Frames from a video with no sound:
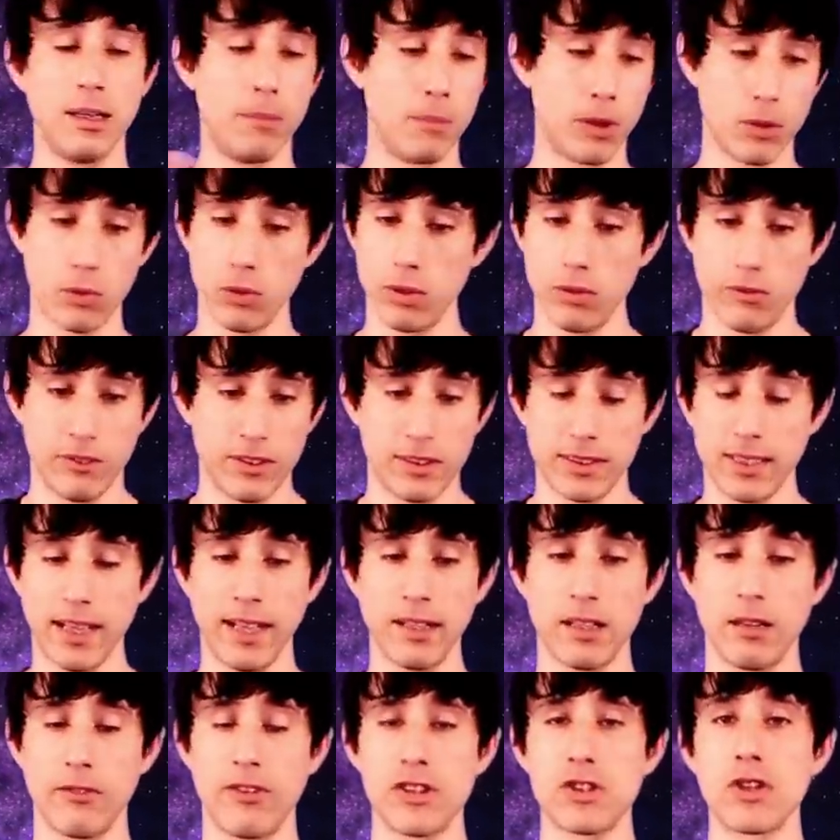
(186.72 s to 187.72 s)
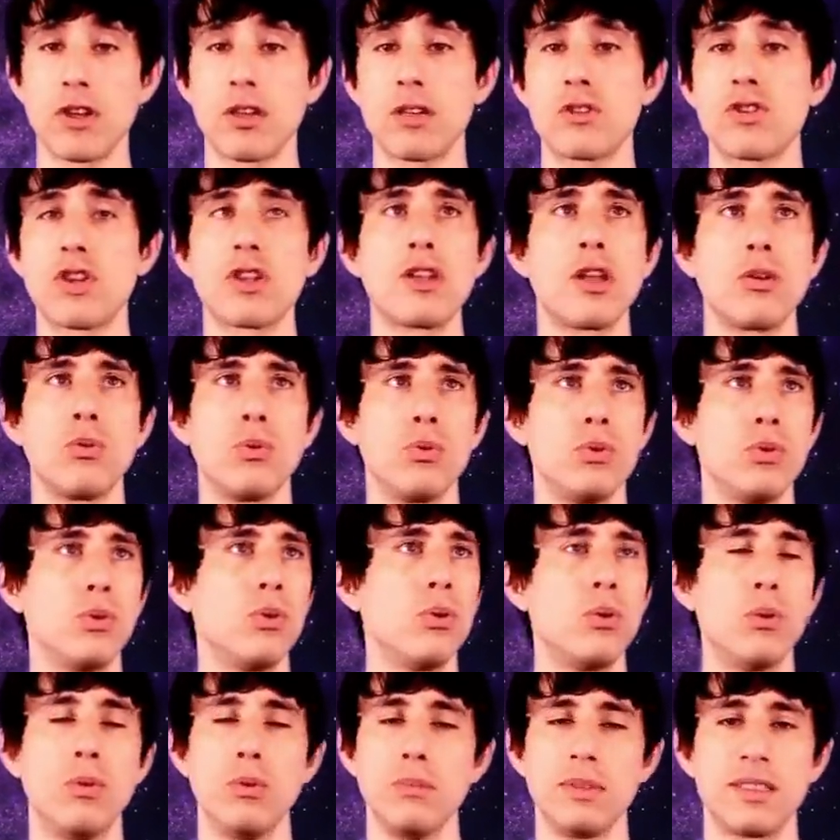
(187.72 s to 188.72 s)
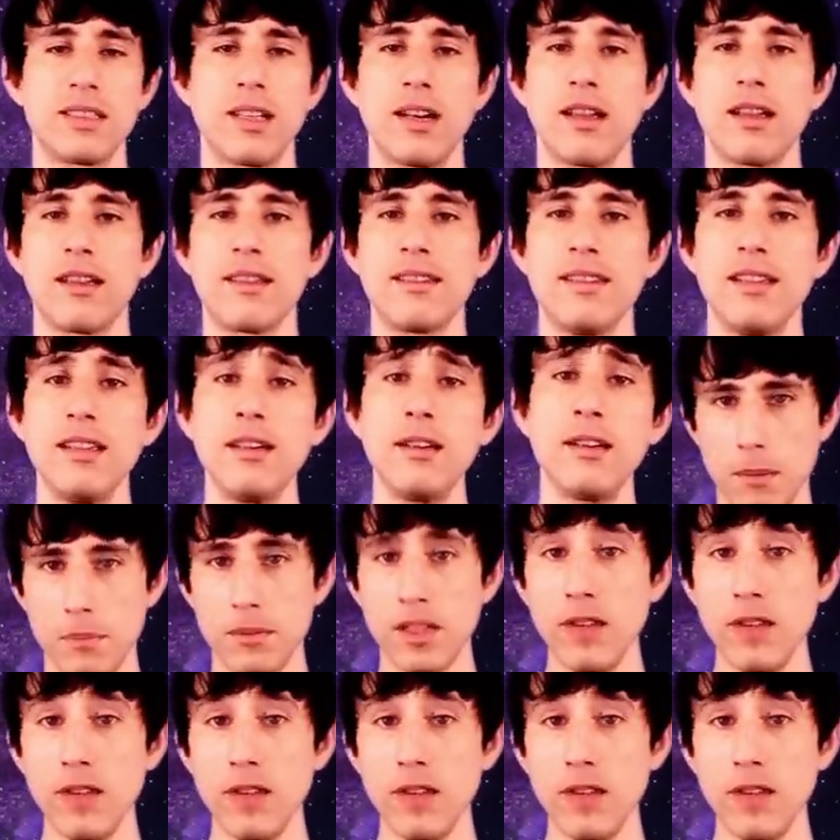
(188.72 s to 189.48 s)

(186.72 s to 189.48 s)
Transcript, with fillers: لما اكون في ساعه الفجر جدا هدوء ومسترخي كثير